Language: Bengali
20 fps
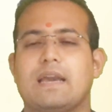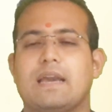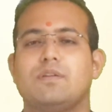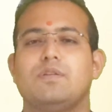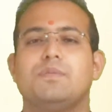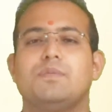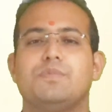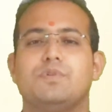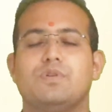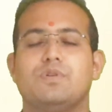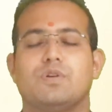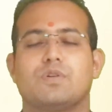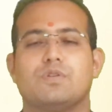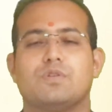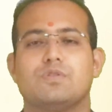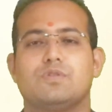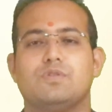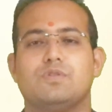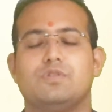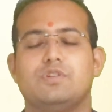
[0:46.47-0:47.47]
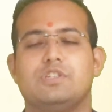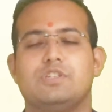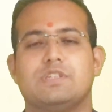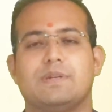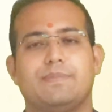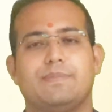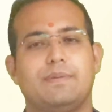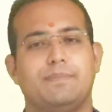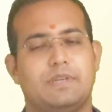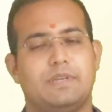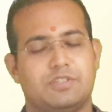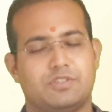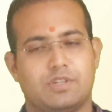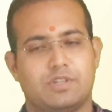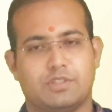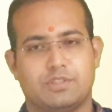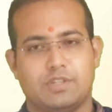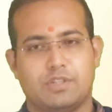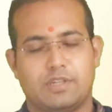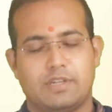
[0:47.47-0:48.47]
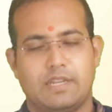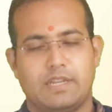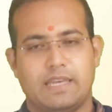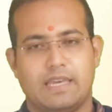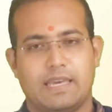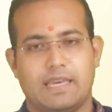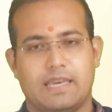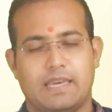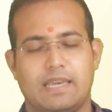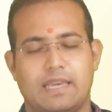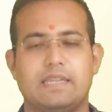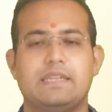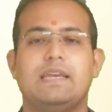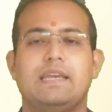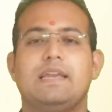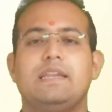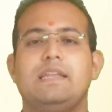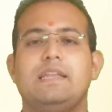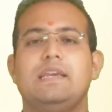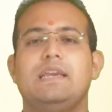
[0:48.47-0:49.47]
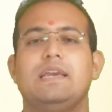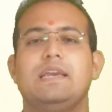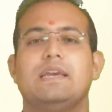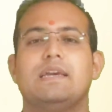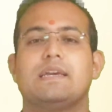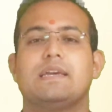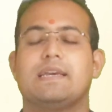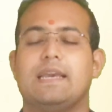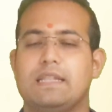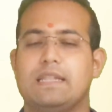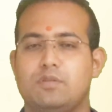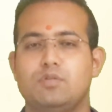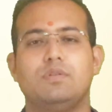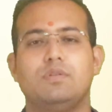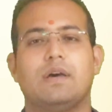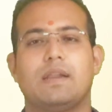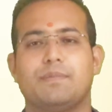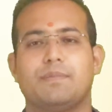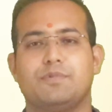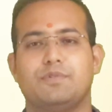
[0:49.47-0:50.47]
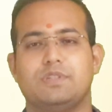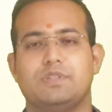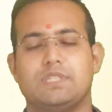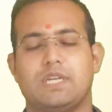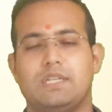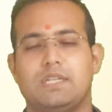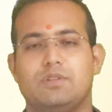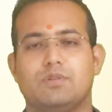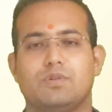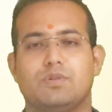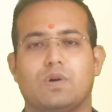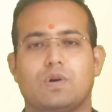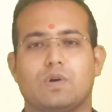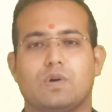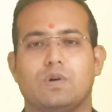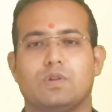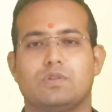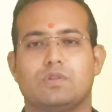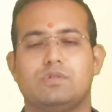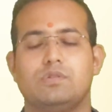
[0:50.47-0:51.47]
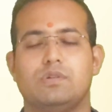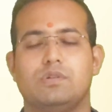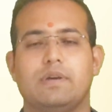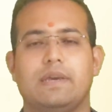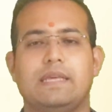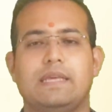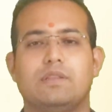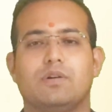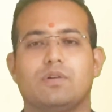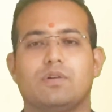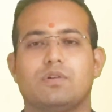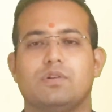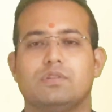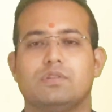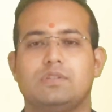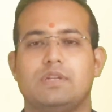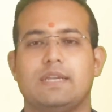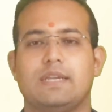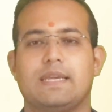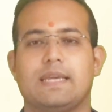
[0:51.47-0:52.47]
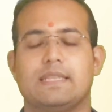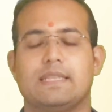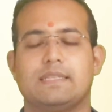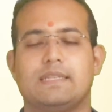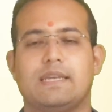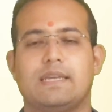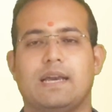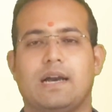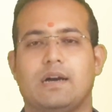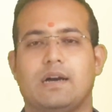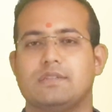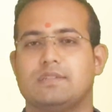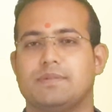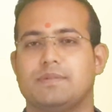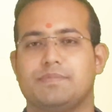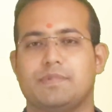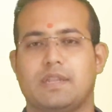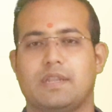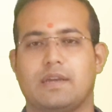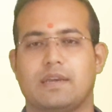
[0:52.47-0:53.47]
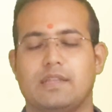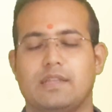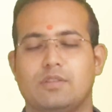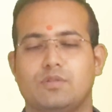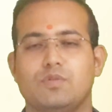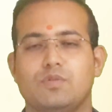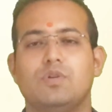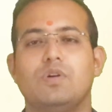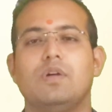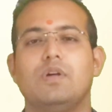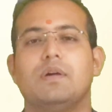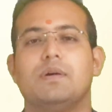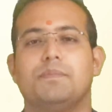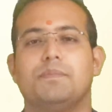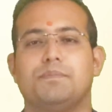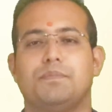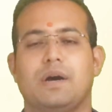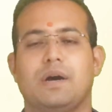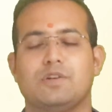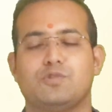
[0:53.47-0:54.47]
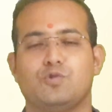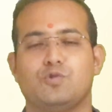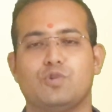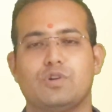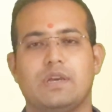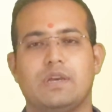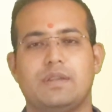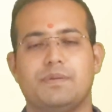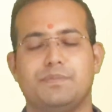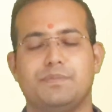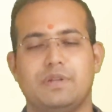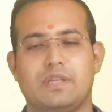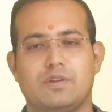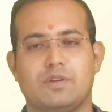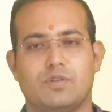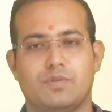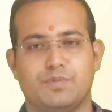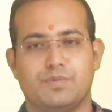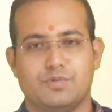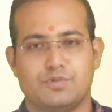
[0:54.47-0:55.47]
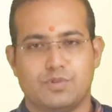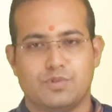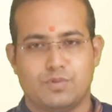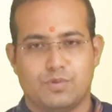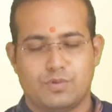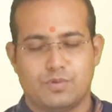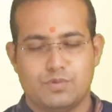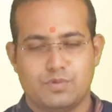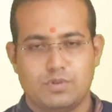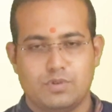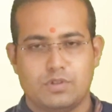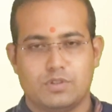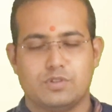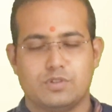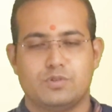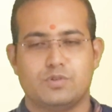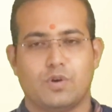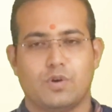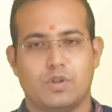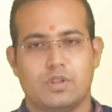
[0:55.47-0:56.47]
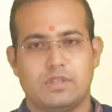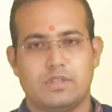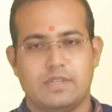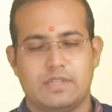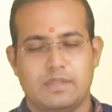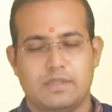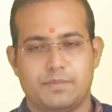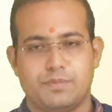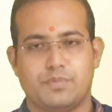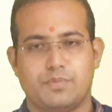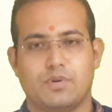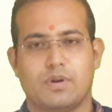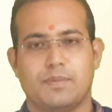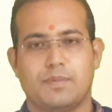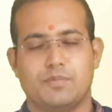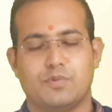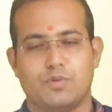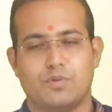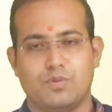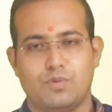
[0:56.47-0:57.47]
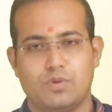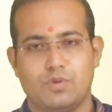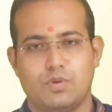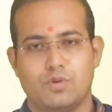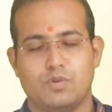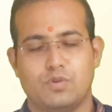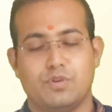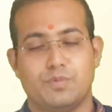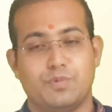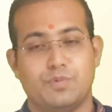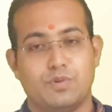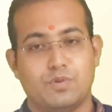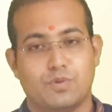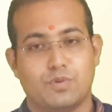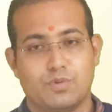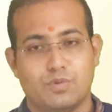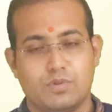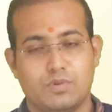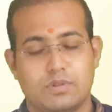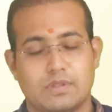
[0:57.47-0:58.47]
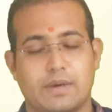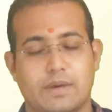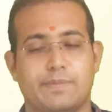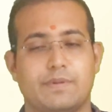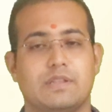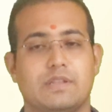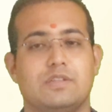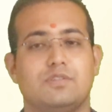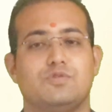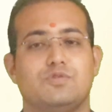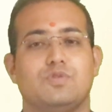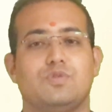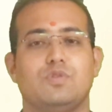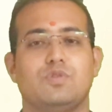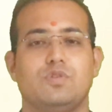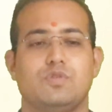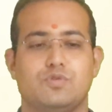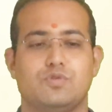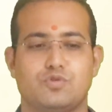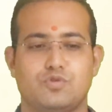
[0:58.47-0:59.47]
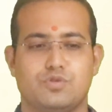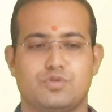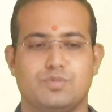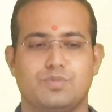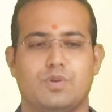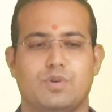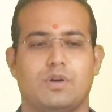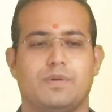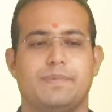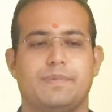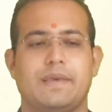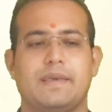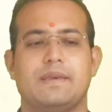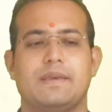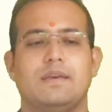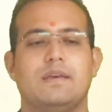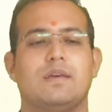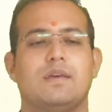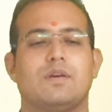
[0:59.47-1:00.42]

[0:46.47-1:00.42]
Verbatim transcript: এক নম্বর নক্ষত্র হিসাবে মেষ রাশির গৃহে এটি একটি কেতু দ্বারা পরিচালিত নক্ষত্র এই নক্ষত্রের ক্ষেত্রে আজ আপনারা কিন্তু বাসকের বৃক্ষ পুজো করুন জল দিন প্রণাম করুন রোপণ করুন তা আপনাদের জন্য শুভ হবে